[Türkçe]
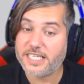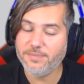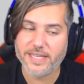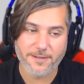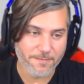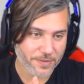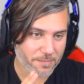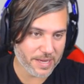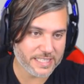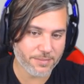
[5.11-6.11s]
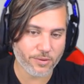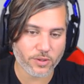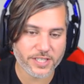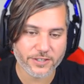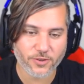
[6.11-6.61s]
şimdi PES
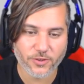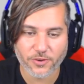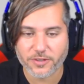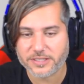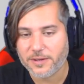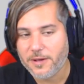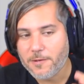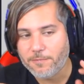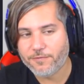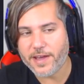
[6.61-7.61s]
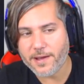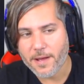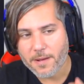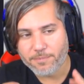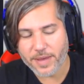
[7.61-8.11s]
2018 oynuyoruz. Ve
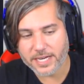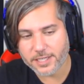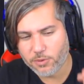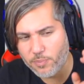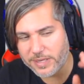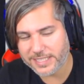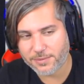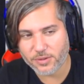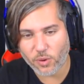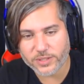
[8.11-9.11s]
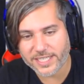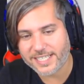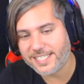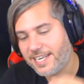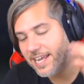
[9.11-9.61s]
bence bu PES
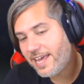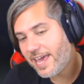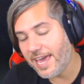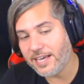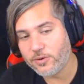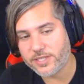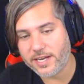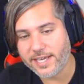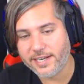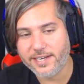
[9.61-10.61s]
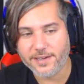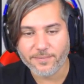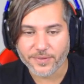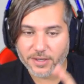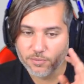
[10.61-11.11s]
2018'in en güzel yeniliği
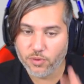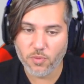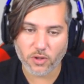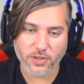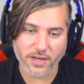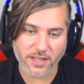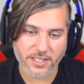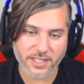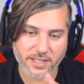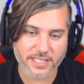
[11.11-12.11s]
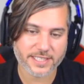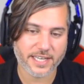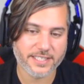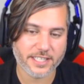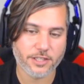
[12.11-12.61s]
bu mod arkadaşlar.
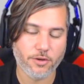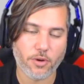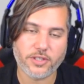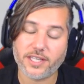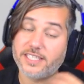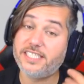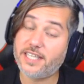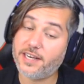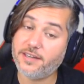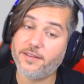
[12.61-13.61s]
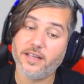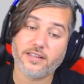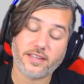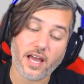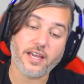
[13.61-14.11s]
Rastgele seçimli mod ya da sizlerin
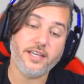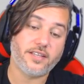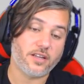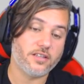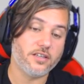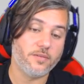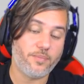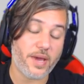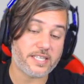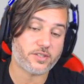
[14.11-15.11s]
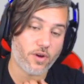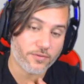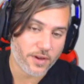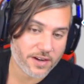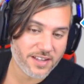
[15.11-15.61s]
daha iyi tanıdığı PES
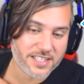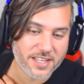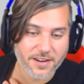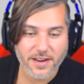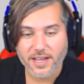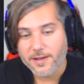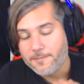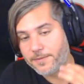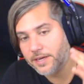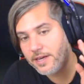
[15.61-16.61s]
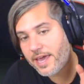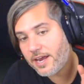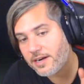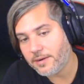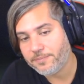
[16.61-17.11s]
Draft arkadaşlar. Ee, eğer